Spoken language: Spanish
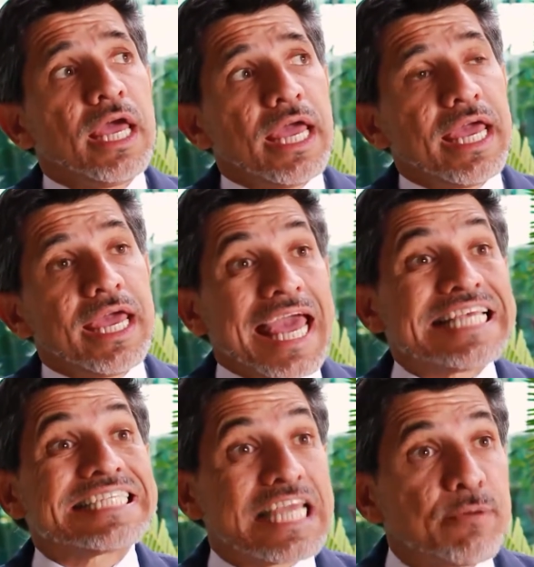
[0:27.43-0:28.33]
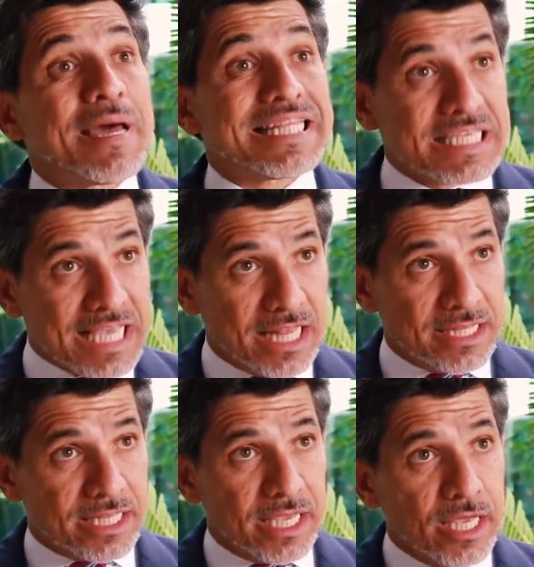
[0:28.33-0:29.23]
eh,
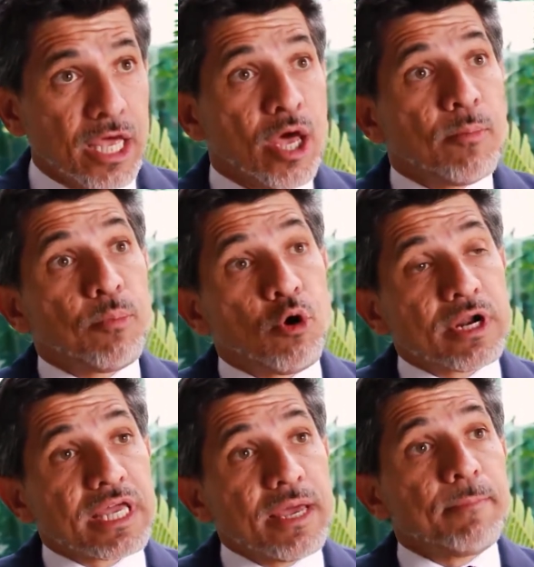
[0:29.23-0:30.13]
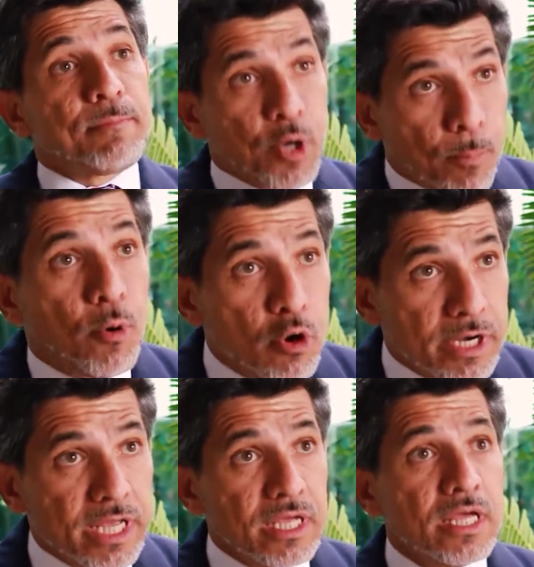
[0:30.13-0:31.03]
estigmatizante porque
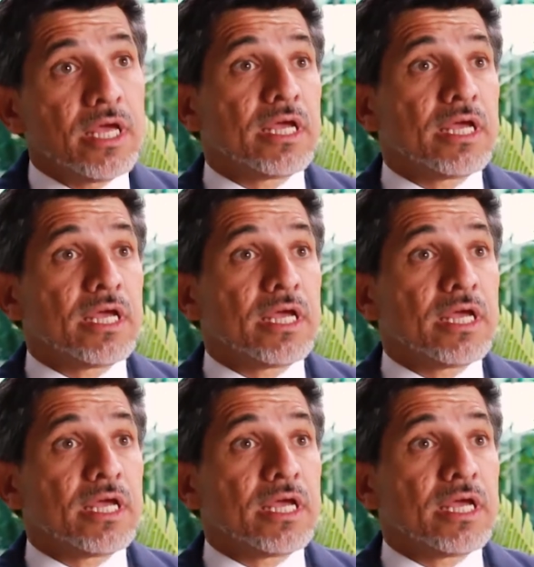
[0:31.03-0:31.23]
propone